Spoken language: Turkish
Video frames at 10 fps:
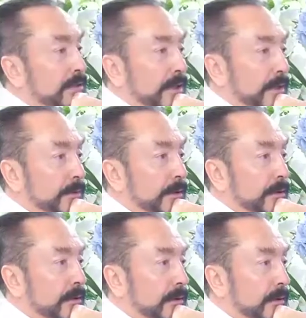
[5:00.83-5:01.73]
delil
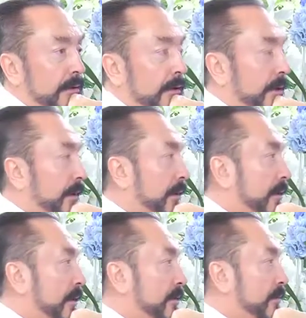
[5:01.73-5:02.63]
çıkabilir.
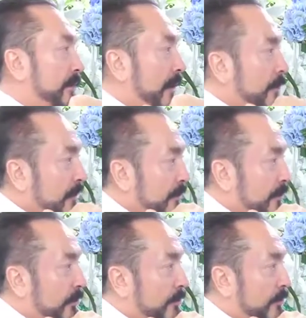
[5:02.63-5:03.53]
E kardeşim deli mi
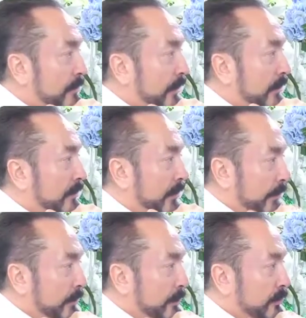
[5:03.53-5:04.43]
kızdırıyorsun sen ya?
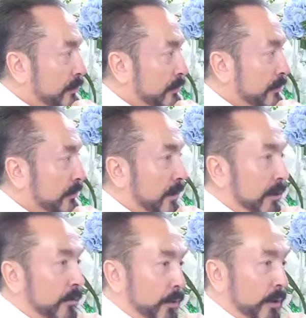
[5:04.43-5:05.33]
Dalga mı geçiyorsun?
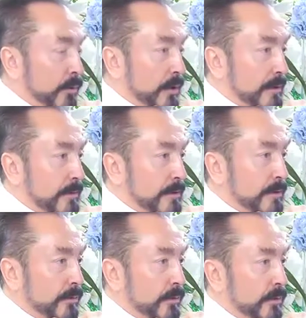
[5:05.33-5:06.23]
Böyle
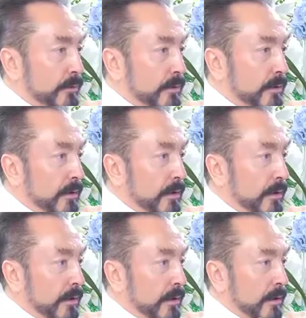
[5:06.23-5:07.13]
münasebetlik olur mu?
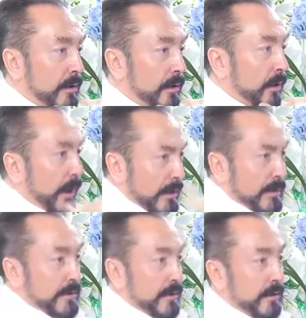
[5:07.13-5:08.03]

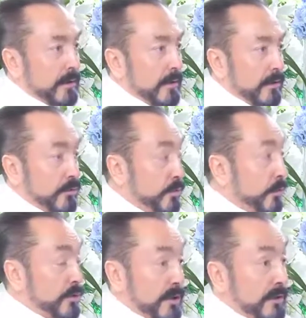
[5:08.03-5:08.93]
Aynısı.
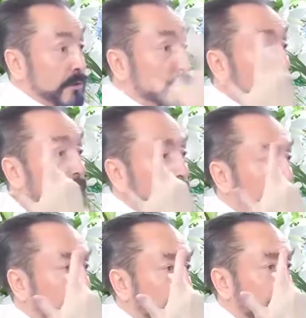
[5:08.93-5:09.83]
Jumbo jetten çok daha
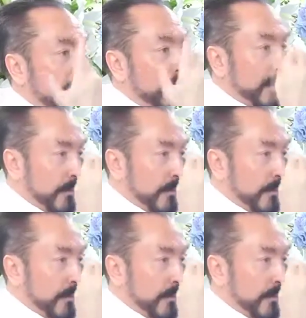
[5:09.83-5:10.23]
karmaşık.